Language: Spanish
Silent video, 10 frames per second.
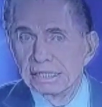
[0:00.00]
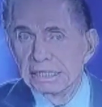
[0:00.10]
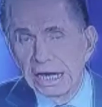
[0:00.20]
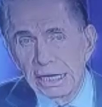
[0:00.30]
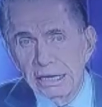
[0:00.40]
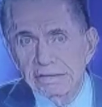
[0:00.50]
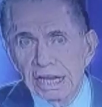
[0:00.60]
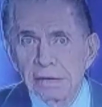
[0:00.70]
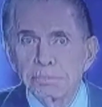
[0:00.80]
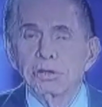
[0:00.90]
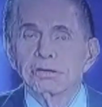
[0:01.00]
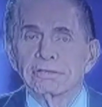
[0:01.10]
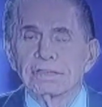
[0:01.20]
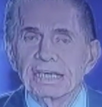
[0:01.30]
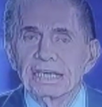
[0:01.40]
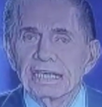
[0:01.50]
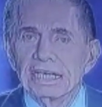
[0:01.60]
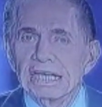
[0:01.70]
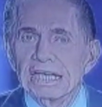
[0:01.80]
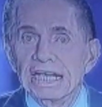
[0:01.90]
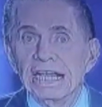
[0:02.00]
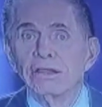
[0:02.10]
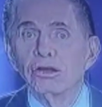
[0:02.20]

Y ahí les daré pues el